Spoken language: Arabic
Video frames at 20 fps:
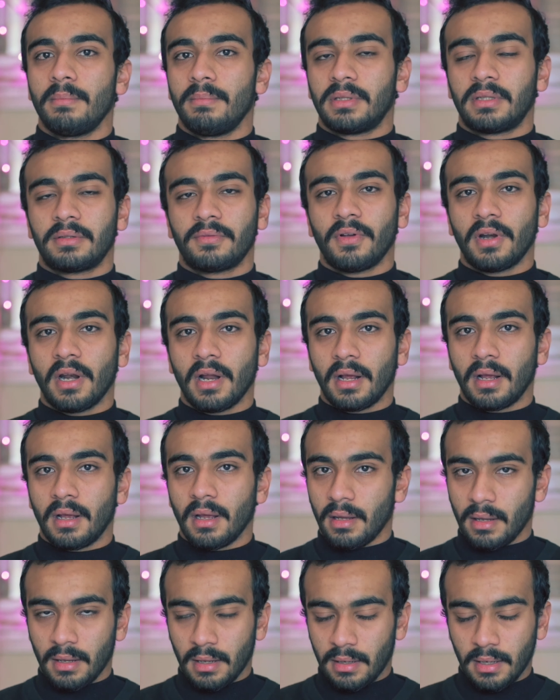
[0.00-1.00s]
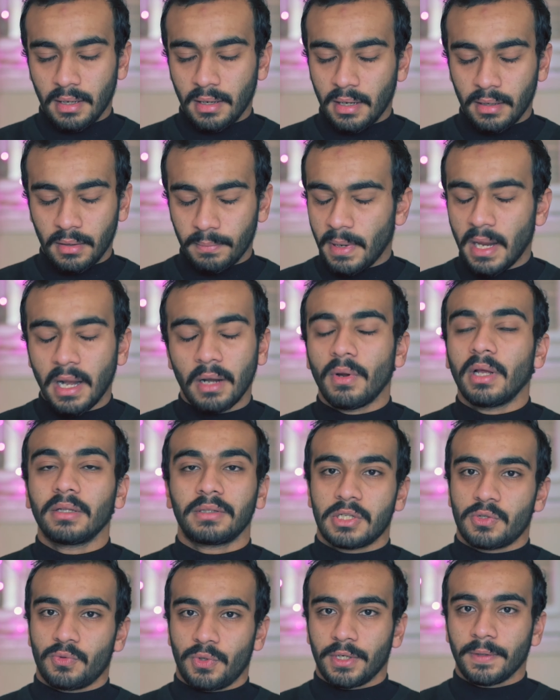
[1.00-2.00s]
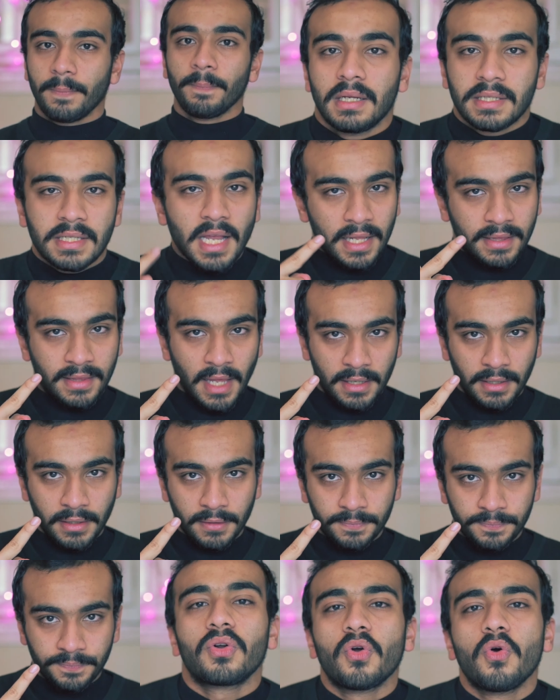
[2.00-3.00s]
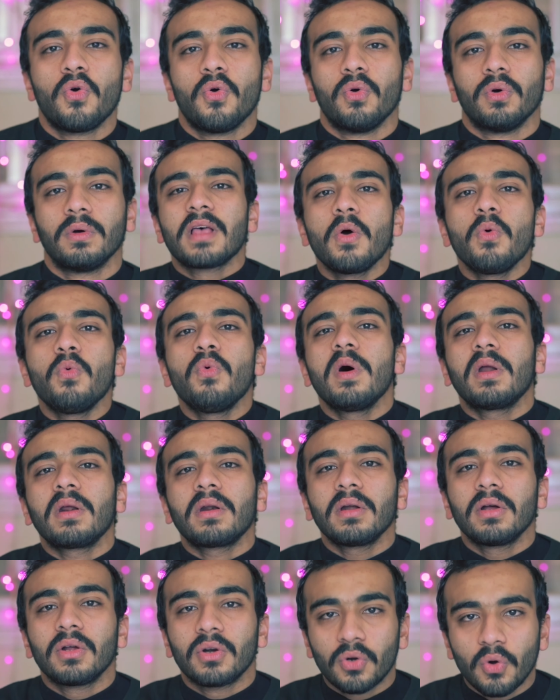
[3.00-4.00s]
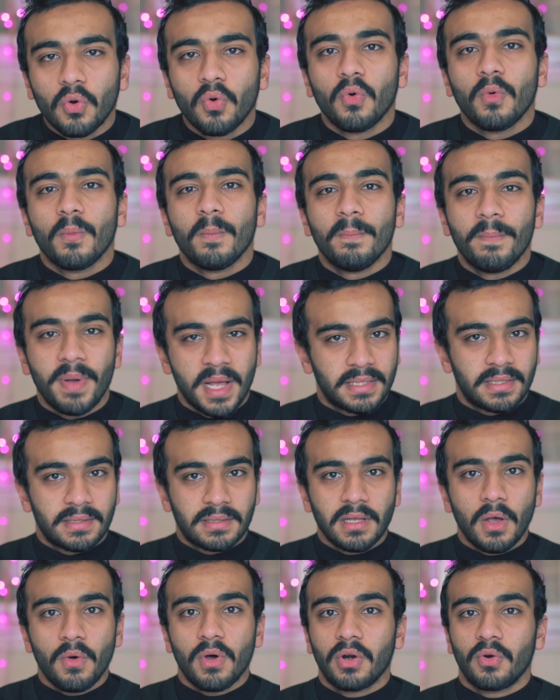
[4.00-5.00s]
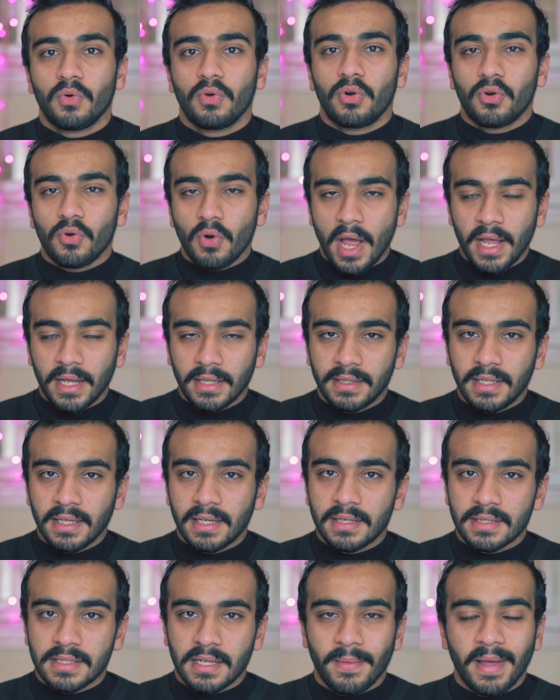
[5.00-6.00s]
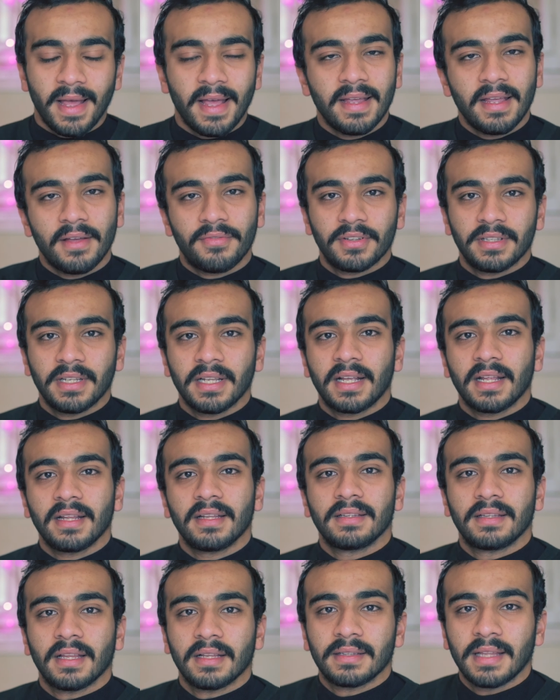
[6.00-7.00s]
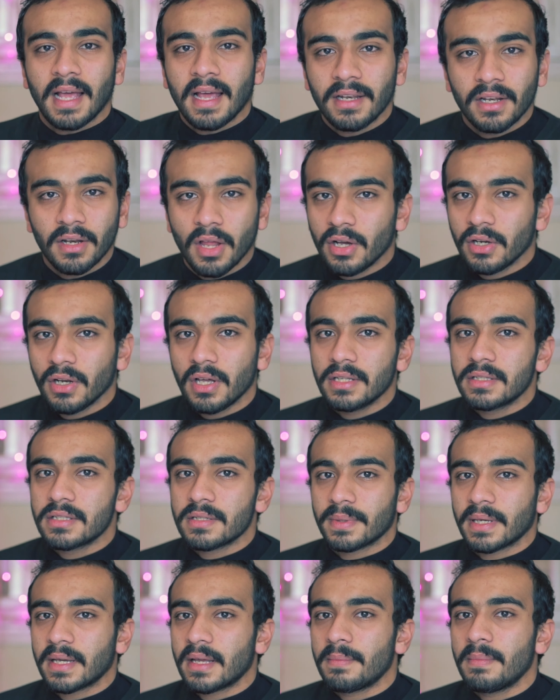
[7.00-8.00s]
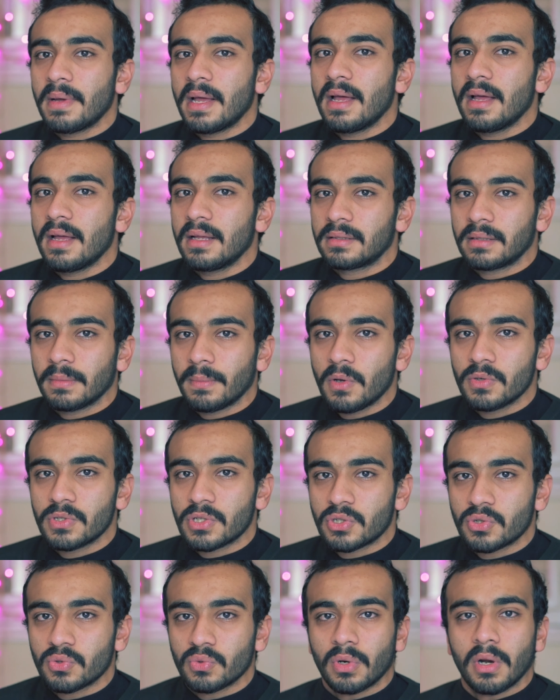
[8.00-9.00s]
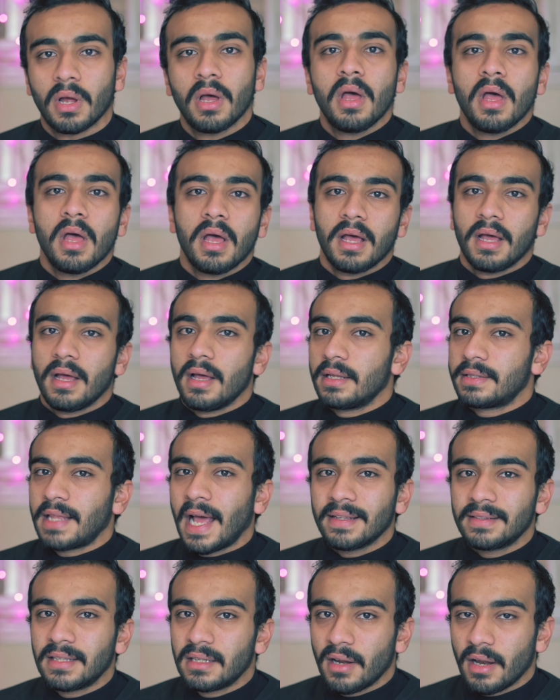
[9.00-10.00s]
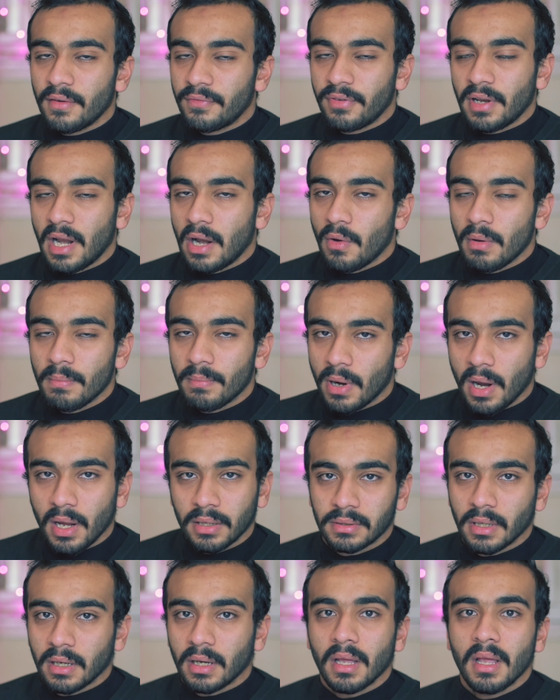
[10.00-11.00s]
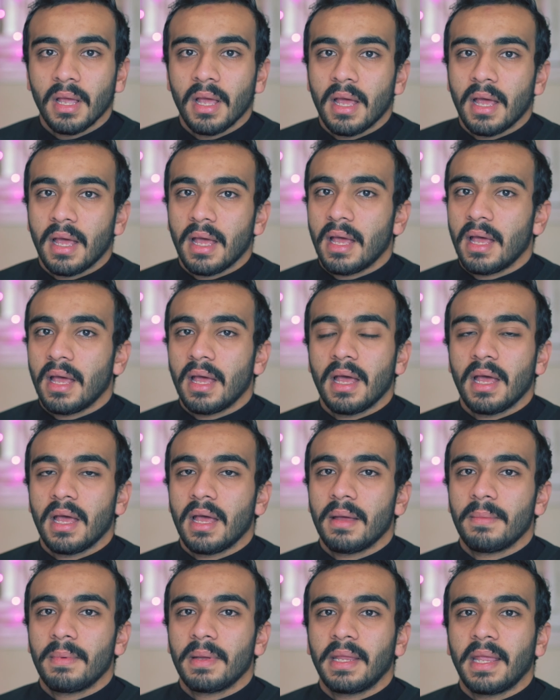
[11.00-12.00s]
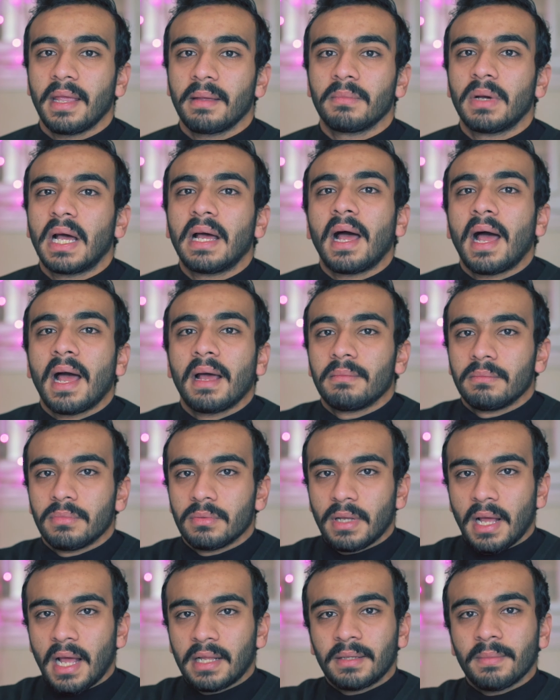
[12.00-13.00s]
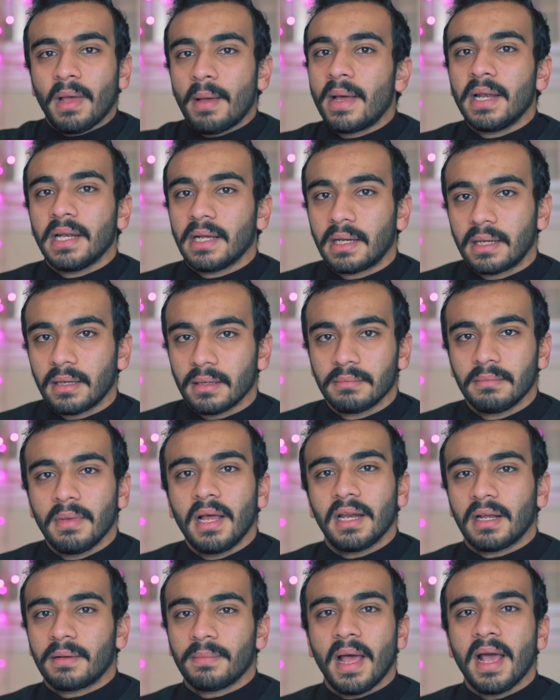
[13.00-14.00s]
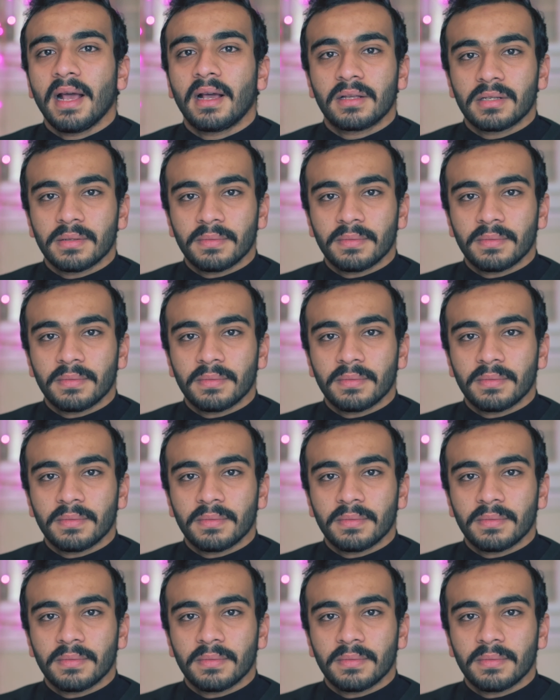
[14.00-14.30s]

بتتفرج آه، باقي انواع التصوير النصيحه الثانيه رو صور رو بس صور رو الرو هيديك سماحيه في انك انت تقلل هايلايتس من غير ما تبوظ الصوره أه تعدل في الالوان براحتك أه هتبقى ملك ملك معاك